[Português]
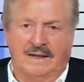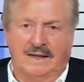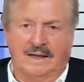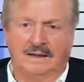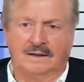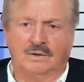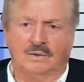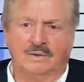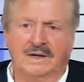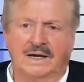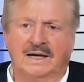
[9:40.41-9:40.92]

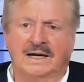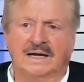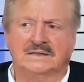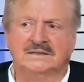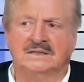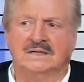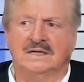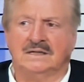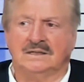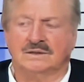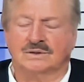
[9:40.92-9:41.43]
Então, o que quer
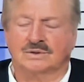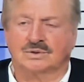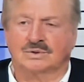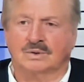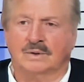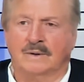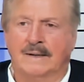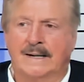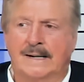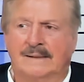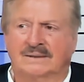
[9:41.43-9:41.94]
dizer
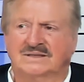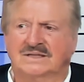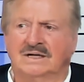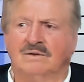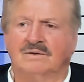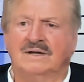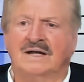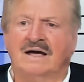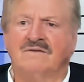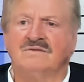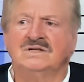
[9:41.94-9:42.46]
isso? Você não
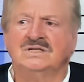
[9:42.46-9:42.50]
deve